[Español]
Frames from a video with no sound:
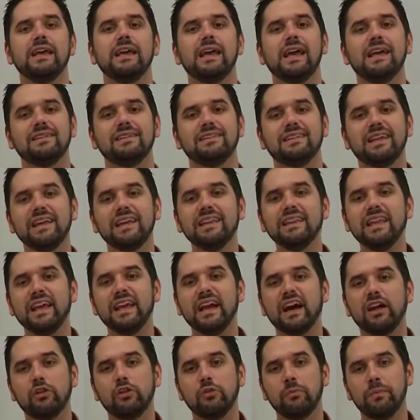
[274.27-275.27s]
está
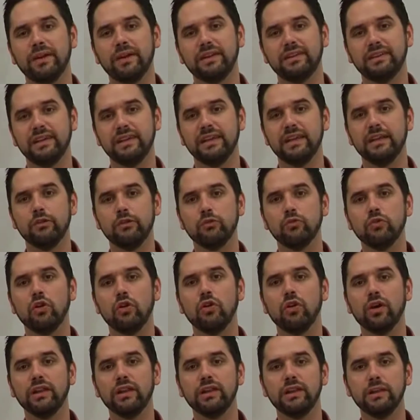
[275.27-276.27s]
indicado perseguir un
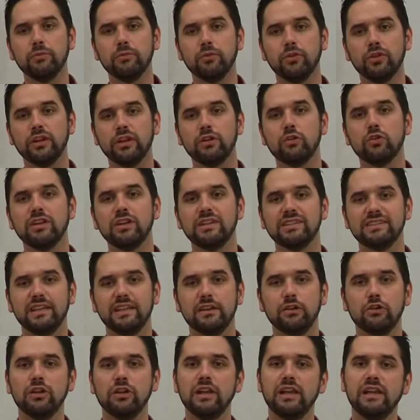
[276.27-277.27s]
objetivo de
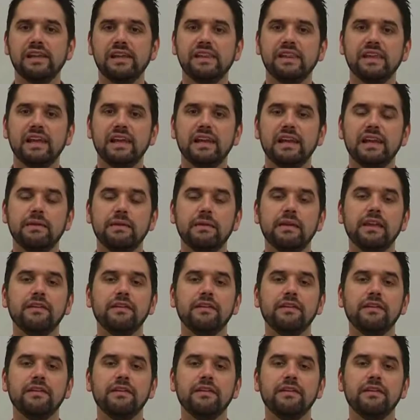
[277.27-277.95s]
colesterol LDL